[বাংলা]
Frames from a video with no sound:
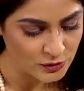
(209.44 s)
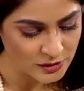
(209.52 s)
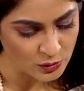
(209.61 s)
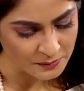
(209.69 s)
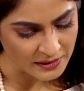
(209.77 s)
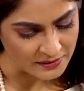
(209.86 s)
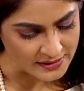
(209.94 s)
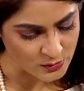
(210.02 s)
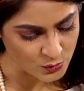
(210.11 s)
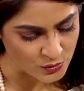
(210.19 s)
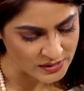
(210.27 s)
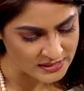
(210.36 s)
যেহেতু আমরা
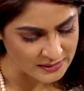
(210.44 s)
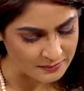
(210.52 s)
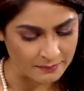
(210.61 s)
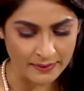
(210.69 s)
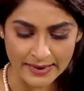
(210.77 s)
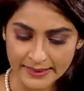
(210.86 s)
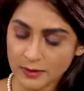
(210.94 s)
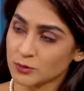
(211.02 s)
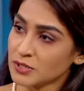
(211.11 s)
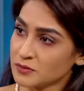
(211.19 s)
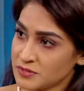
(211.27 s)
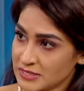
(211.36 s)
রেস্টুরেন্টে বা বাইরে
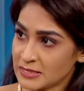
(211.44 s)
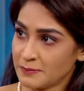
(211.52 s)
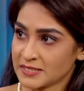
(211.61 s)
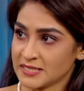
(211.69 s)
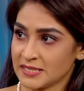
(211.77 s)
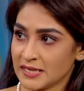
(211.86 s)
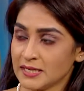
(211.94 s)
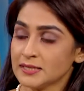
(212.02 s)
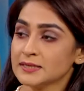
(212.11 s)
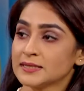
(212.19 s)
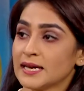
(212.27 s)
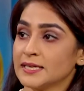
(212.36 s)
কোথাও যেতে পারছি না
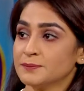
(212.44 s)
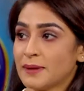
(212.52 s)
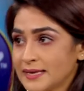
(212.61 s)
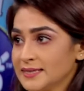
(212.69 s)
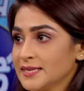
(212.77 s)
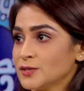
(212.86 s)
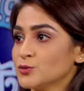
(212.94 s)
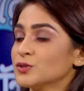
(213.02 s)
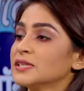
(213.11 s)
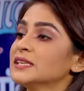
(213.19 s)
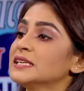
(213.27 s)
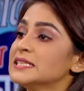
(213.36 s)
তাই বাড়িতেই যদি
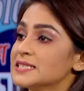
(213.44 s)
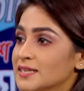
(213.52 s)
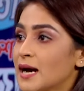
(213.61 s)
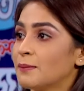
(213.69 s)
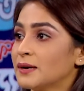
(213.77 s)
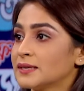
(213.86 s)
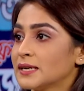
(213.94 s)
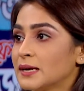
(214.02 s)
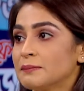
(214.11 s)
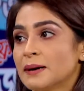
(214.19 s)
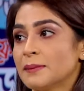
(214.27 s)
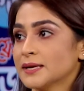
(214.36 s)
নিজের খাবারটা
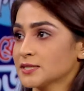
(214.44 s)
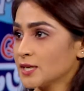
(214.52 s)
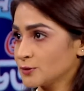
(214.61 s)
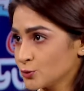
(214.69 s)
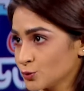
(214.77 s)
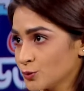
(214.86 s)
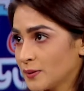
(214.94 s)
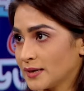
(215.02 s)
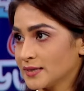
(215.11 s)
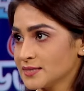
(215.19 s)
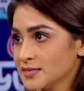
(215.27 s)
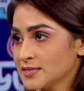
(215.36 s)
বা বাসার জন্য
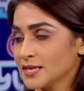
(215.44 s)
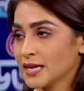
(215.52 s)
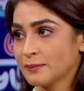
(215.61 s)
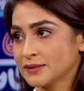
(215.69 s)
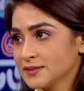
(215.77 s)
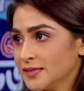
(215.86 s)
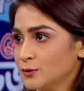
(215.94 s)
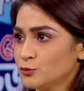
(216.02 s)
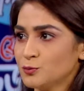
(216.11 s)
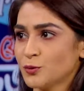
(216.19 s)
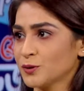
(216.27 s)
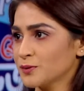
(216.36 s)
বানাচ্ছি সেই খাবারটা একটু
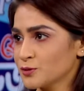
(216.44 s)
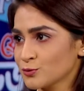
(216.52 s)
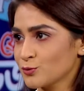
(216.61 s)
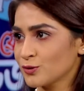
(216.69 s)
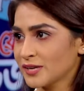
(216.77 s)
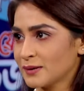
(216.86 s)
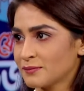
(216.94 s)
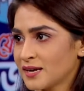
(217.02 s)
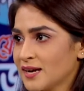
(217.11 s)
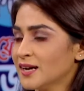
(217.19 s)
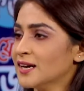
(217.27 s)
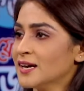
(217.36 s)
পরিবেশন করে আমরা
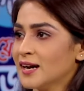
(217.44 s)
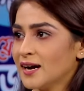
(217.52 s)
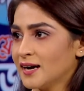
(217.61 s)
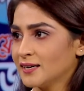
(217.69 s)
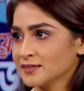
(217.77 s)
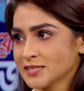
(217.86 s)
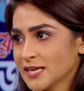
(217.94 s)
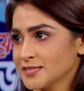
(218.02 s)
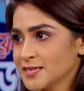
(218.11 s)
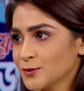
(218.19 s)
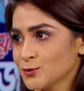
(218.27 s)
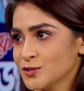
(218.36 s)
সাজিয়ে
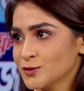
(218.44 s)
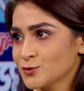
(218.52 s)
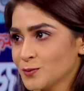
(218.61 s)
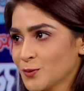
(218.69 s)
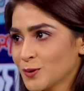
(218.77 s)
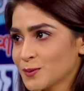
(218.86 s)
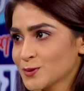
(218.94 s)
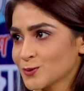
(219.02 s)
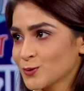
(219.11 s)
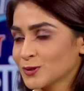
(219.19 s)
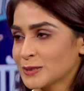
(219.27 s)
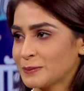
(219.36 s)
গুজিয়ে যদি পরিবেশন
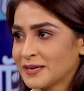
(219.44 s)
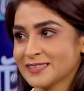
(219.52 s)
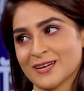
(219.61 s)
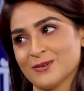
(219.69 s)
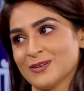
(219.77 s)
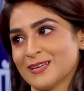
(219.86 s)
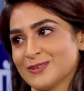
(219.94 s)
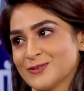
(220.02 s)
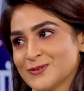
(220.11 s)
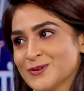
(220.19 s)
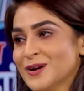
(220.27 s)
করতে পারি তাহলে কিন্তু